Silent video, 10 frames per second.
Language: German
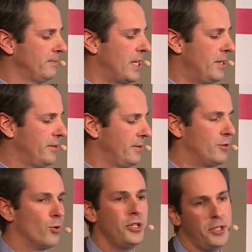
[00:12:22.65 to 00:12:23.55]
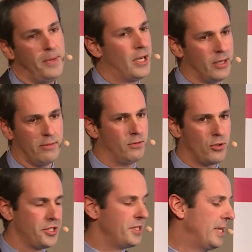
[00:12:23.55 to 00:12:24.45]
halt so nicht mehr
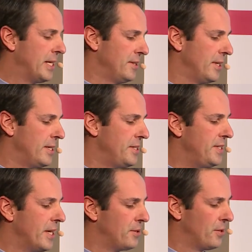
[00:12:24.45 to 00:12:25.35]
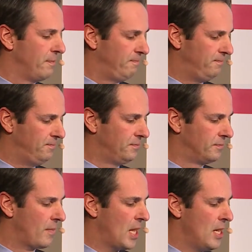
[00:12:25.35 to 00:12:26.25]
kostendeckend realisieren können.
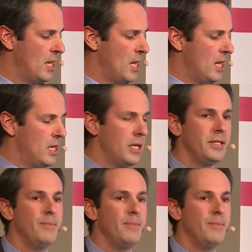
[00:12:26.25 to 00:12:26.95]
Die